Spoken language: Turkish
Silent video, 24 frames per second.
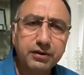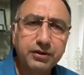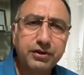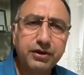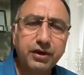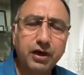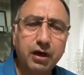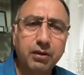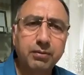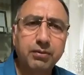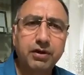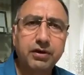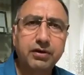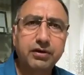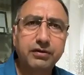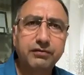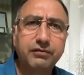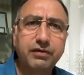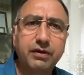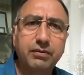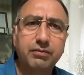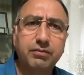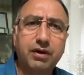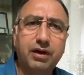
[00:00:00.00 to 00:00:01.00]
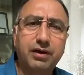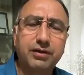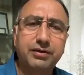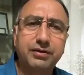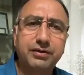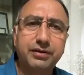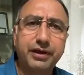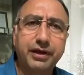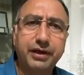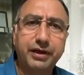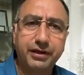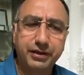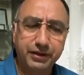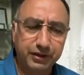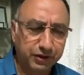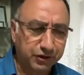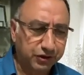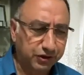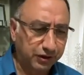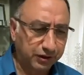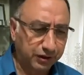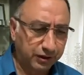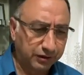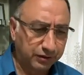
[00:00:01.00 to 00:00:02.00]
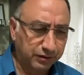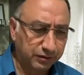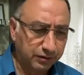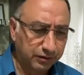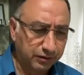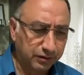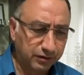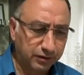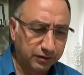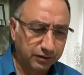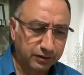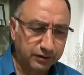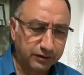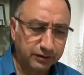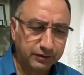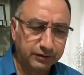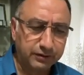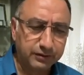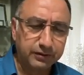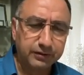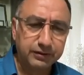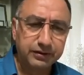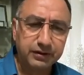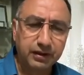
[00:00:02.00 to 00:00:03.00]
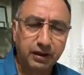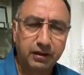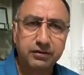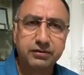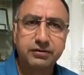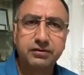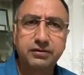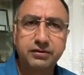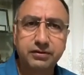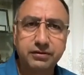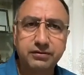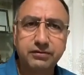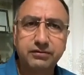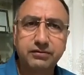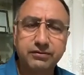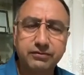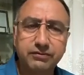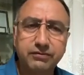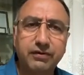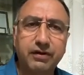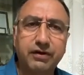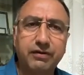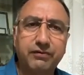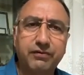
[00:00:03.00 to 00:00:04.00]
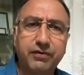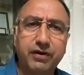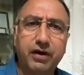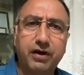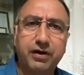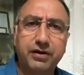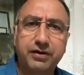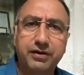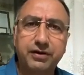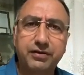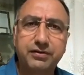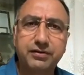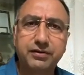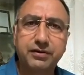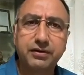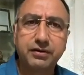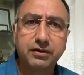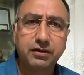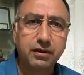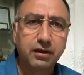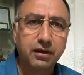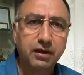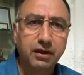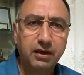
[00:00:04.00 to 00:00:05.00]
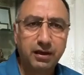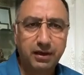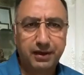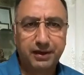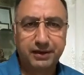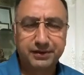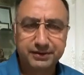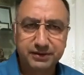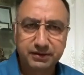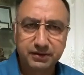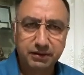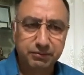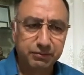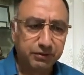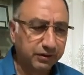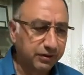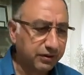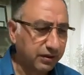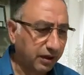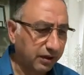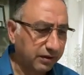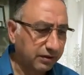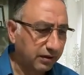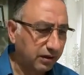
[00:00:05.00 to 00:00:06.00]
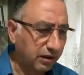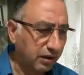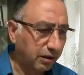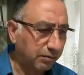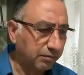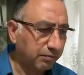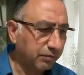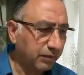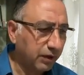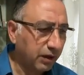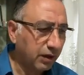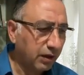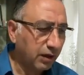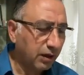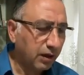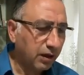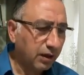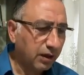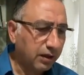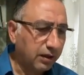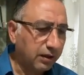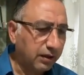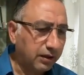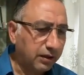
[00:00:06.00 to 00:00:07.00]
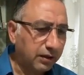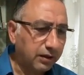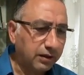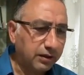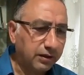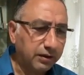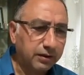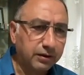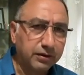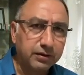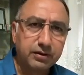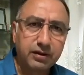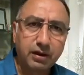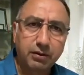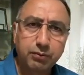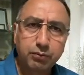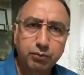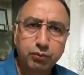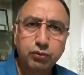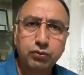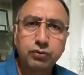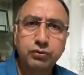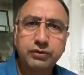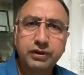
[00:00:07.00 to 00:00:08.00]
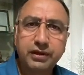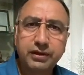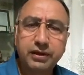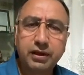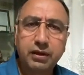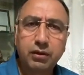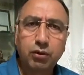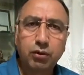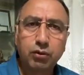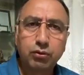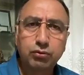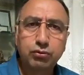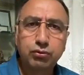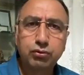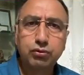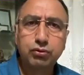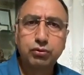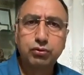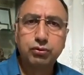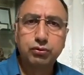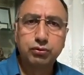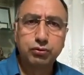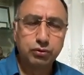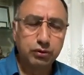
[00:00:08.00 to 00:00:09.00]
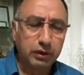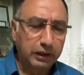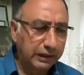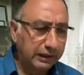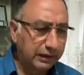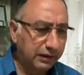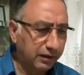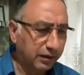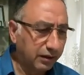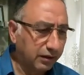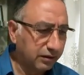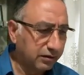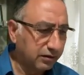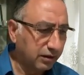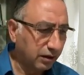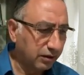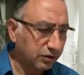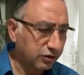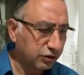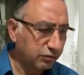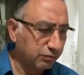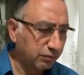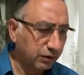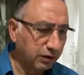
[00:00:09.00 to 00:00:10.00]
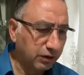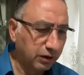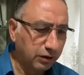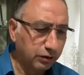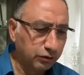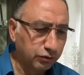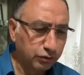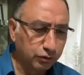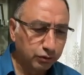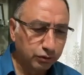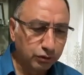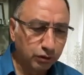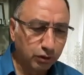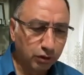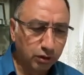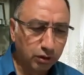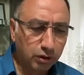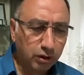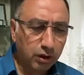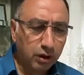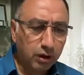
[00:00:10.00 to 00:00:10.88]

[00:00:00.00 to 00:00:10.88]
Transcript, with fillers: Diyarbakır ve Mardin'de yaşanan e, yangın ve felaketi aslında bir katliam. E, tabii bunun neden olduğu ile ilgili tartışmalar yürüyor.